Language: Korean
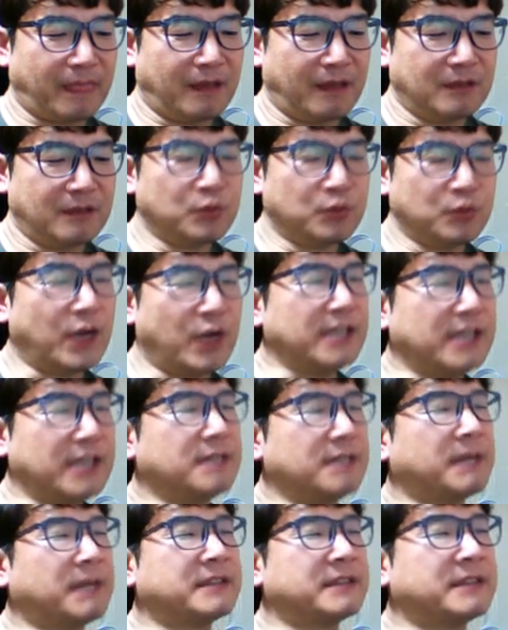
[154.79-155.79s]
UI를
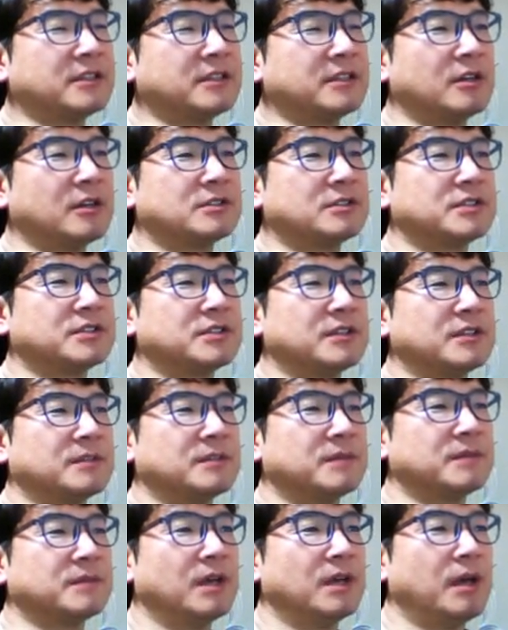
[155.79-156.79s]
만드는 것처럼
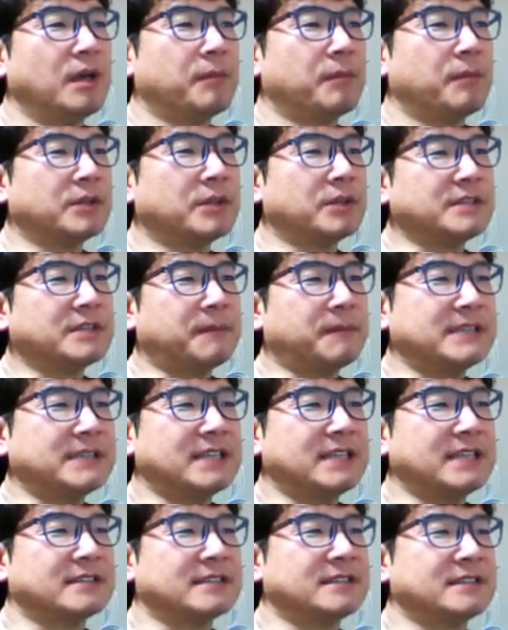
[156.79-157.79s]
번잡하진
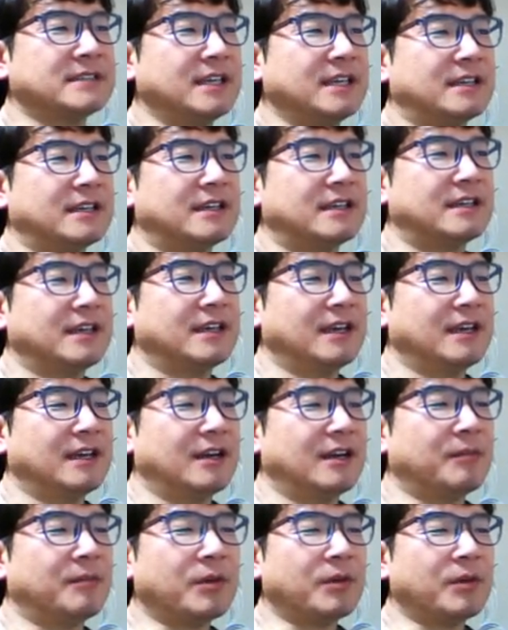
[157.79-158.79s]
않는데
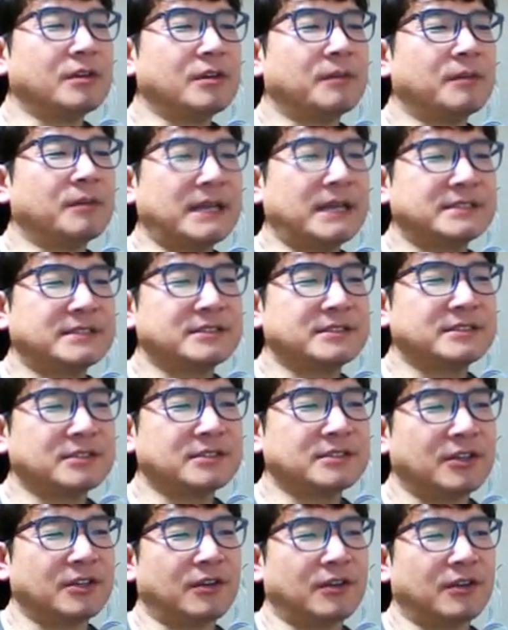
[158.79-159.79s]
머리를 어, 너무 많이 쓰는 거예요.